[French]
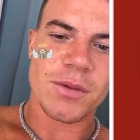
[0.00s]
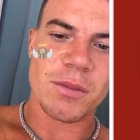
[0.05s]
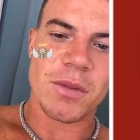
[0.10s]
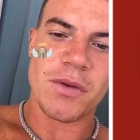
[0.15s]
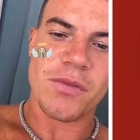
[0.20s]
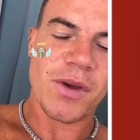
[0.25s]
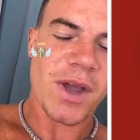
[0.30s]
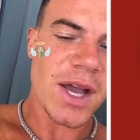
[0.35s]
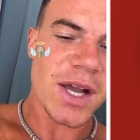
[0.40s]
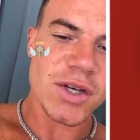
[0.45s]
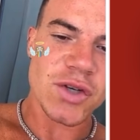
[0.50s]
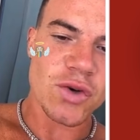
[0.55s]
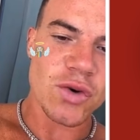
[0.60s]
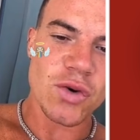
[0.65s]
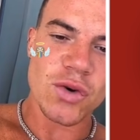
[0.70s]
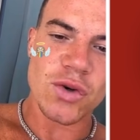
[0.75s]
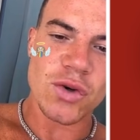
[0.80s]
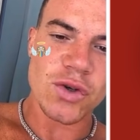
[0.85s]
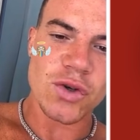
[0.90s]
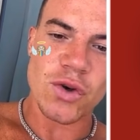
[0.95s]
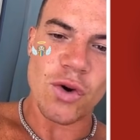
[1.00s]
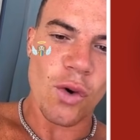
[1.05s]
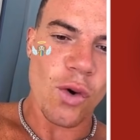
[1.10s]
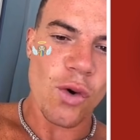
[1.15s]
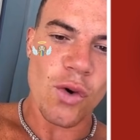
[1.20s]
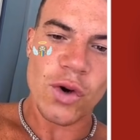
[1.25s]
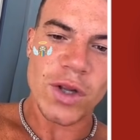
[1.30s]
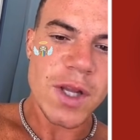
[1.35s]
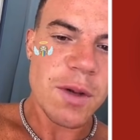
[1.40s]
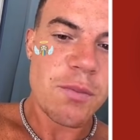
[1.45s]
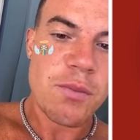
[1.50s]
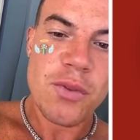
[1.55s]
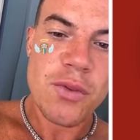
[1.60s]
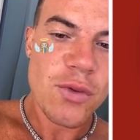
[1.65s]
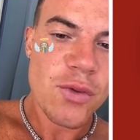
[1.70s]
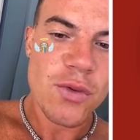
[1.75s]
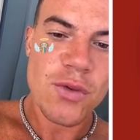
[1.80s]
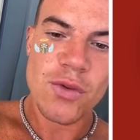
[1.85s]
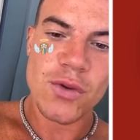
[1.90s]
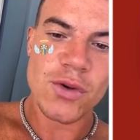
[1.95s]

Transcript: Mais frère, je le, le reconnais plus.